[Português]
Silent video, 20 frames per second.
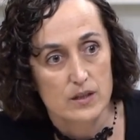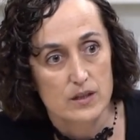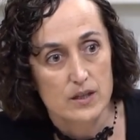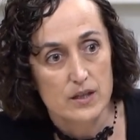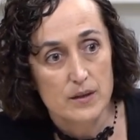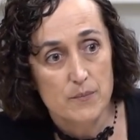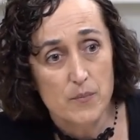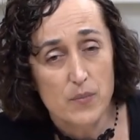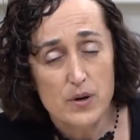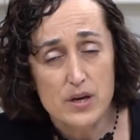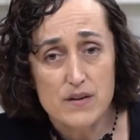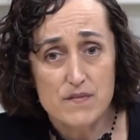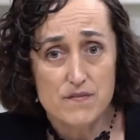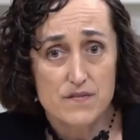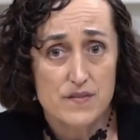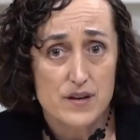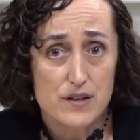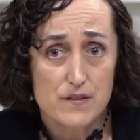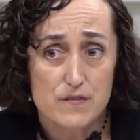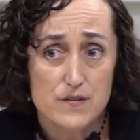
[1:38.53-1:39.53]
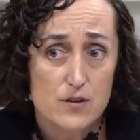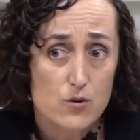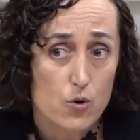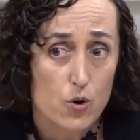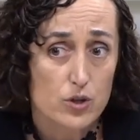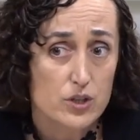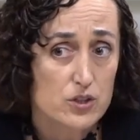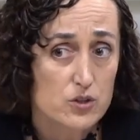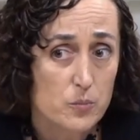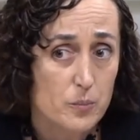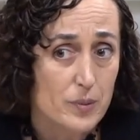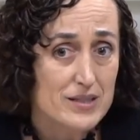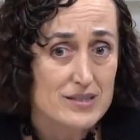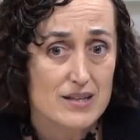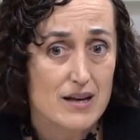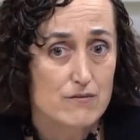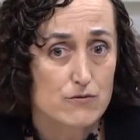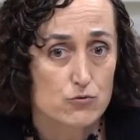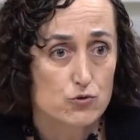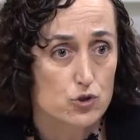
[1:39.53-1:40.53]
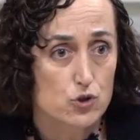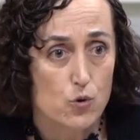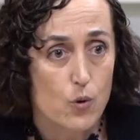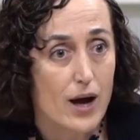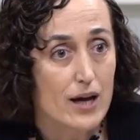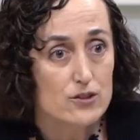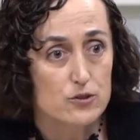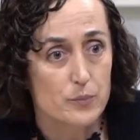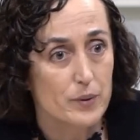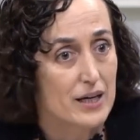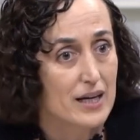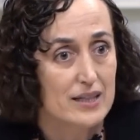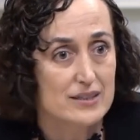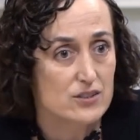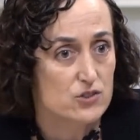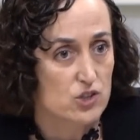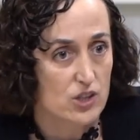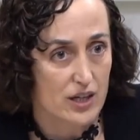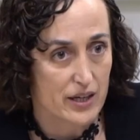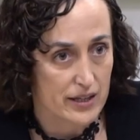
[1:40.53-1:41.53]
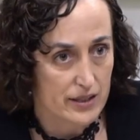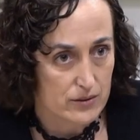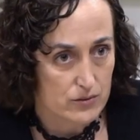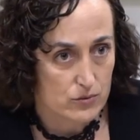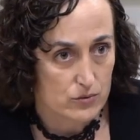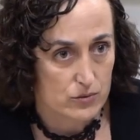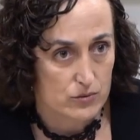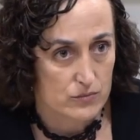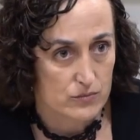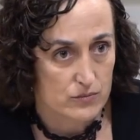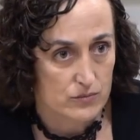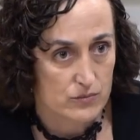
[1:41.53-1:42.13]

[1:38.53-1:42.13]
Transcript: e, e verificou que não passavam de quatro para cada dialeto.